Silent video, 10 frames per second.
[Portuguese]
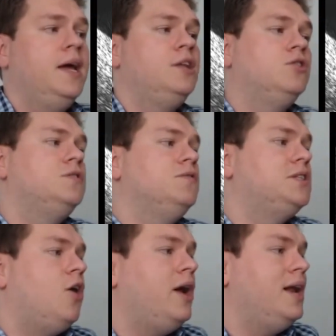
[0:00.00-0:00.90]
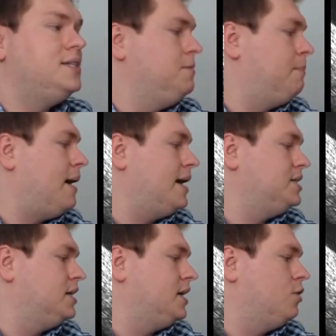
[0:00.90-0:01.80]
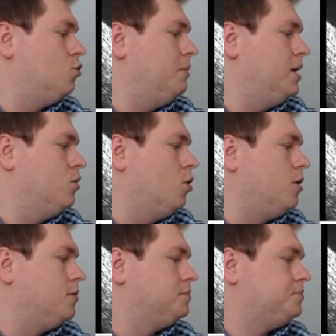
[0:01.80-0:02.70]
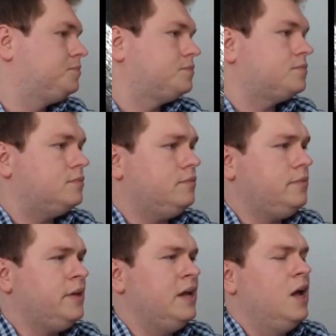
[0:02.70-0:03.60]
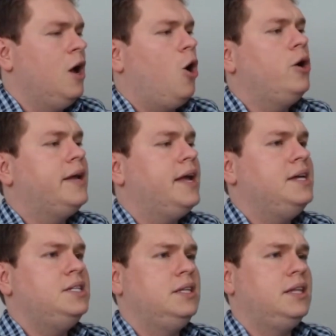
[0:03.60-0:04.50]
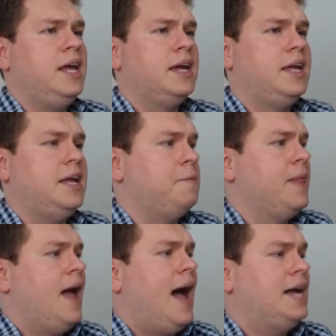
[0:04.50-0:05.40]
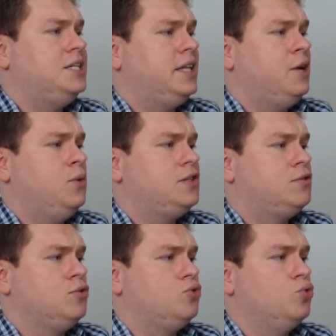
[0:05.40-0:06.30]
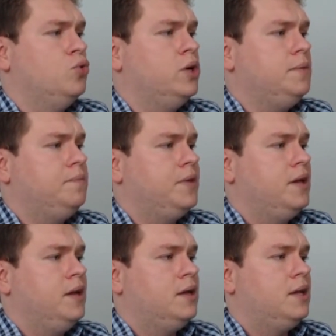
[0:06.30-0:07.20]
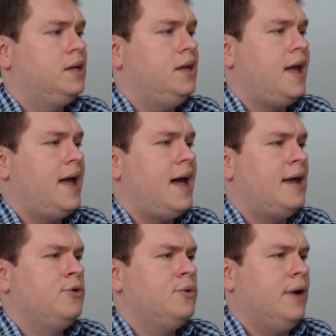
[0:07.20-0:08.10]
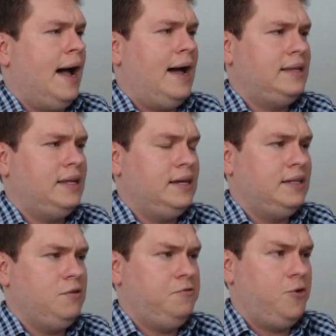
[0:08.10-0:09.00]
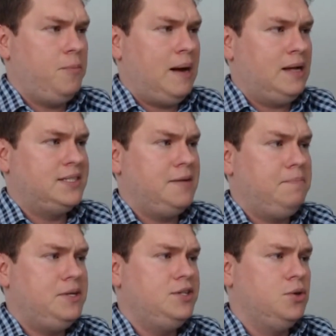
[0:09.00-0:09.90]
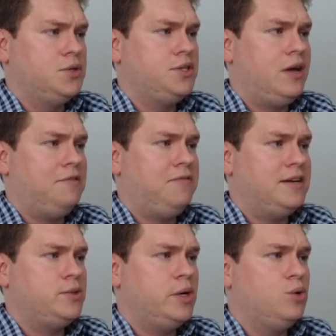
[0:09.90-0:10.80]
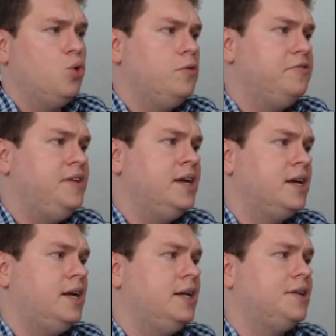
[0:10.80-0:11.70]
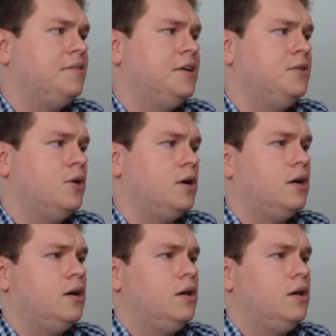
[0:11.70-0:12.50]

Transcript: Então se você olha essa imagem aqui comigo, ó, olha o que a gente tem aqui. A gente tem uma estrutura que é alongada e tem um formato serpinginoso. Então ela faz uma curvinha aqui, tá vendo, ó?